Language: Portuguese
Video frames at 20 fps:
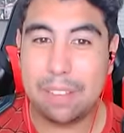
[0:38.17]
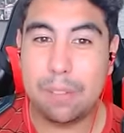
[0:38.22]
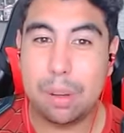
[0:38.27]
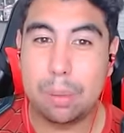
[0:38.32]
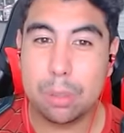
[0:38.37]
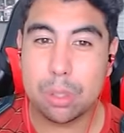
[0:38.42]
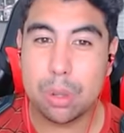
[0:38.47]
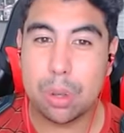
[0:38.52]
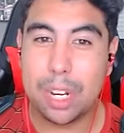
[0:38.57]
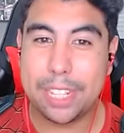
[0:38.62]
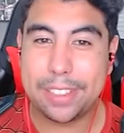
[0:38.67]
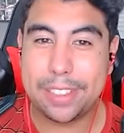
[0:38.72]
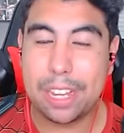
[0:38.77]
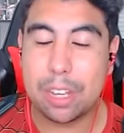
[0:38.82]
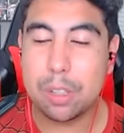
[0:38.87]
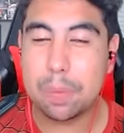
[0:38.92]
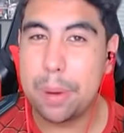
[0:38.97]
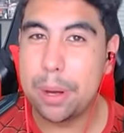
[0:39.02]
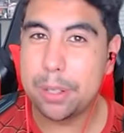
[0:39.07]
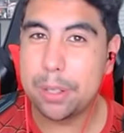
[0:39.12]
vamos roletar
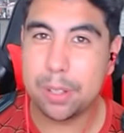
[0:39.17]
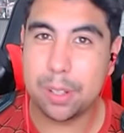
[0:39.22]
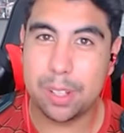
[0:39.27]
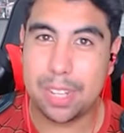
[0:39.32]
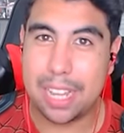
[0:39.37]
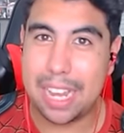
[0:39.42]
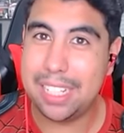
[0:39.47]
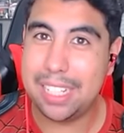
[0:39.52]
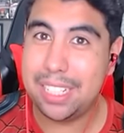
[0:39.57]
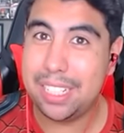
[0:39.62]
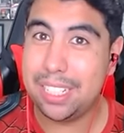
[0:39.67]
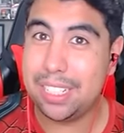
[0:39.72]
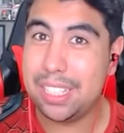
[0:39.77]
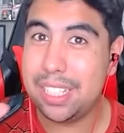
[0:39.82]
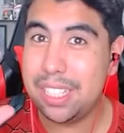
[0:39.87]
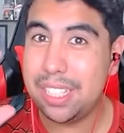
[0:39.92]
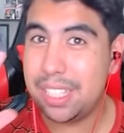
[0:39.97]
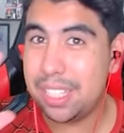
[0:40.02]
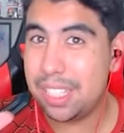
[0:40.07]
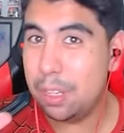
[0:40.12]
os personagens de
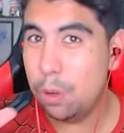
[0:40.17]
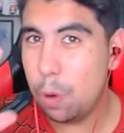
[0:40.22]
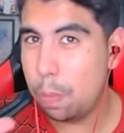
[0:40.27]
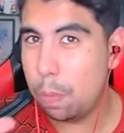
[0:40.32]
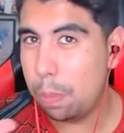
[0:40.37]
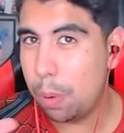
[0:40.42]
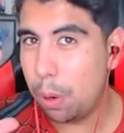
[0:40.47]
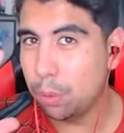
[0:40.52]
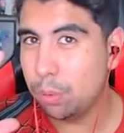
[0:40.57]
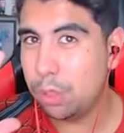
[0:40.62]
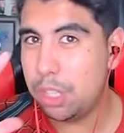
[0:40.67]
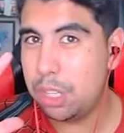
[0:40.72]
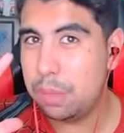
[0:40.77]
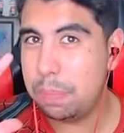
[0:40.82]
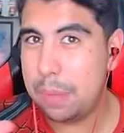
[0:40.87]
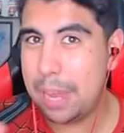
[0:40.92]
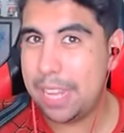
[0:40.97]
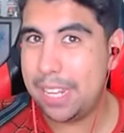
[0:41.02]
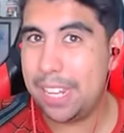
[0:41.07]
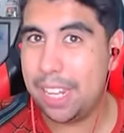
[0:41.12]
5 pontos de
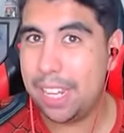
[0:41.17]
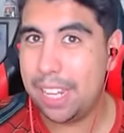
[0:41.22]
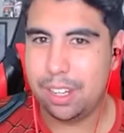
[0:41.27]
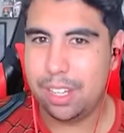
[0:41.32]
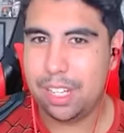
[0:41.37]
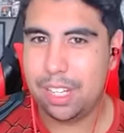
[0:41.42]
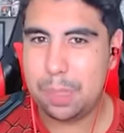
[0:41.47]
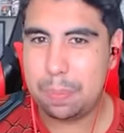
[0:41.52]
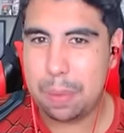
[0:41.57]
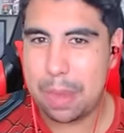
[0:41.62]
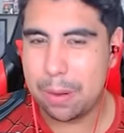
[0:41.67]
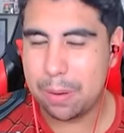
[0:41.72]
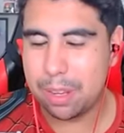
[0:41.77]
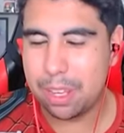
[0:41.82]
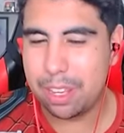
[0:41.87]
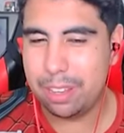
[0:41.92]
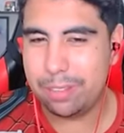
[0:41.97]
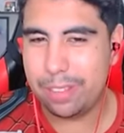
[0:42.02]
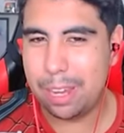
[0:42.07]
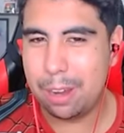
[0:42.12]
PD. Espero
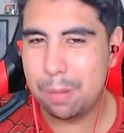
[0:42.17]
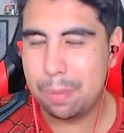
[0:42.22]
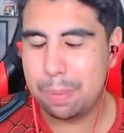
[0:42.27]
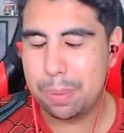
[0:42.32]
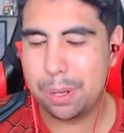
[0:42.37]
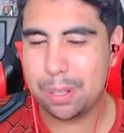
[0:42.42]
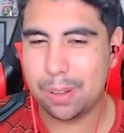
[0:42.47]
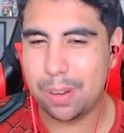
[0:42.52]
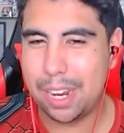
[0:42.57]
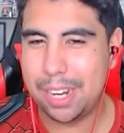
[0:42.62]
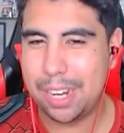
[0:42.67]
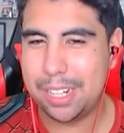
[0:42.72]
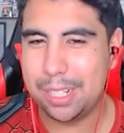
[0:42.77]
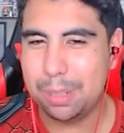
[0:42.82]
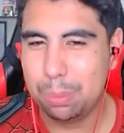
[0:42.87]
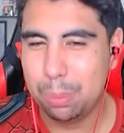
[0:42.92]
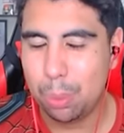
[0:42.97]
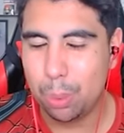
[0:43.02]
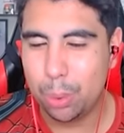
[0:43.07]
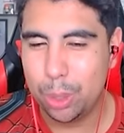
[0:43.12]
que venha um personagem
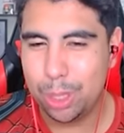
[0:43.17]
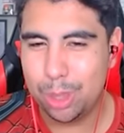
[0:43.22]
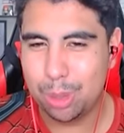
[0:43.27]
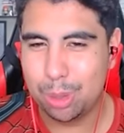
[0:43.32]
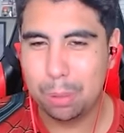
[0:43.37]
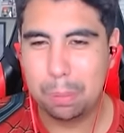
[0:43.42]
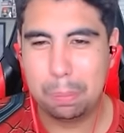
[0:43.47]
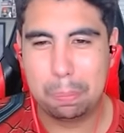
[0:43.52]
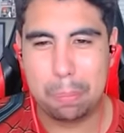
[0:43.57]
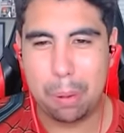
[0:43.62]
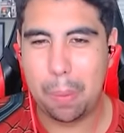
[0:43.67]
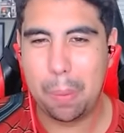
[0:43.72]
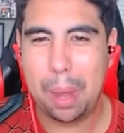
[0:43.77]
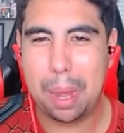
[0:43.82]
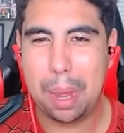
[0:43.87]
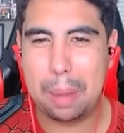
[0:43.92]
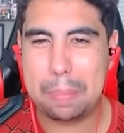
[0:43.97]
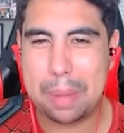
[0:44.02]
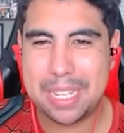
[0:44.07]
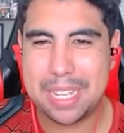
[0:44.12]
muito bom,
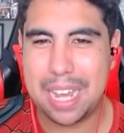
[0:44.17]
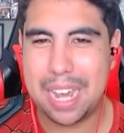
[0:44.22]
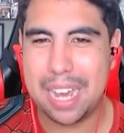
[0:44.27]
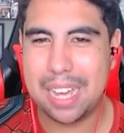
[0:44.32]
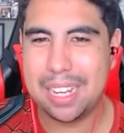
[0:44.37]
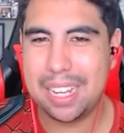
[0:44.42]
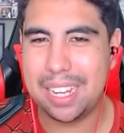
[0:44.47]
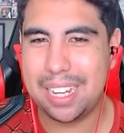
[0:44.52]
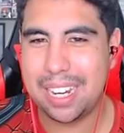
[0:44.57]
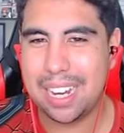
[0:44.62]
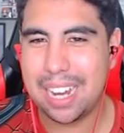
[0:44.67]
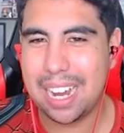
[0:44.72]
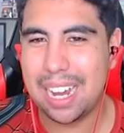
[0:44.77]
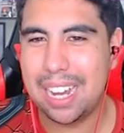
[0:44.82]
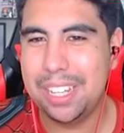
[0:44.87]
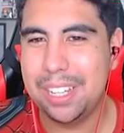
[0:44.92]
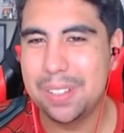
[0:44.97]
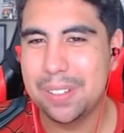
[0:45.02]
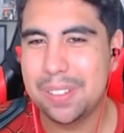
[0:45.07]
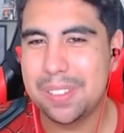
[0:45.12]
rapaziada. E
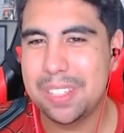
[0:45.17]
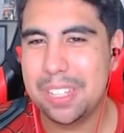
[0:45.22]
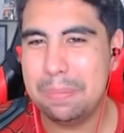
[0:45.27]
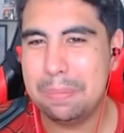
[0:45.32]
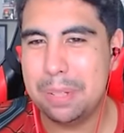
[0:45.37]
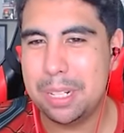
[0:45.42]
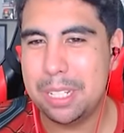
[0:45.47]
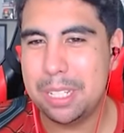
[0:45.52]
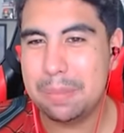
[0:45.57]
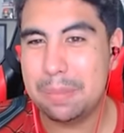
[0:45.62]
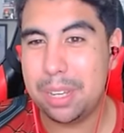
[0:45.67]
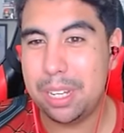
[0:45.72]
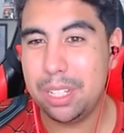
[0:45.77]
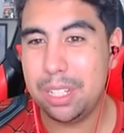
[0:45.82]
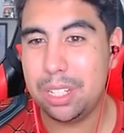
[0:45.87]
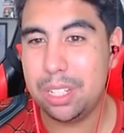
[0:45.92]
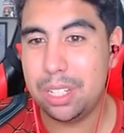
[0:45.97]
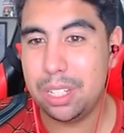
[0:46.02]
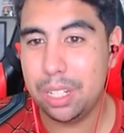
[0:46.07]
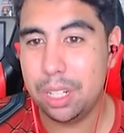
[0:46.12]
caiu
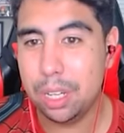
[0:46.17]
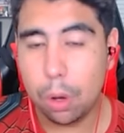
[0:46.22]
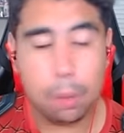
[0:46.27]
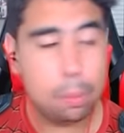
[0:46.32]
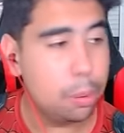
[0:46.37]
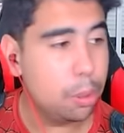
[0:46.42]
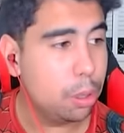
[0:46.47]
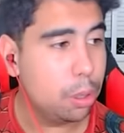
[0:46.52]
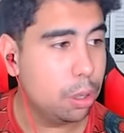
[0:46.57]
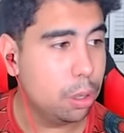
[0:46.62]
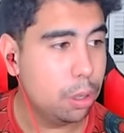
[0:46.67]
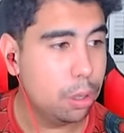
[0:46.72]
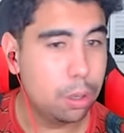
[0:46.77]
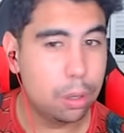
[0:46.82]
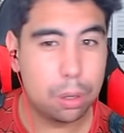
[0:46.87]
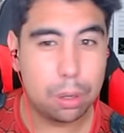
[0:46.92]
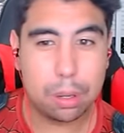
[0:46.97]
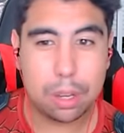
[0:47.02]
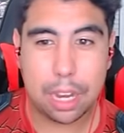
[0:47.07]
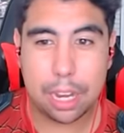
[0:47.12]
simplesmente o
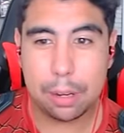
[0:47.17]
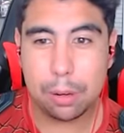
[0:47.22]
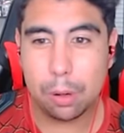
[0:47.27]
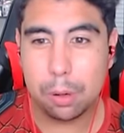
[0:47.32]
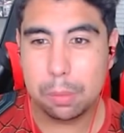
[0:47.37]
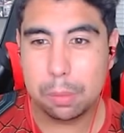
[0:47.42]
Bu. Caiu o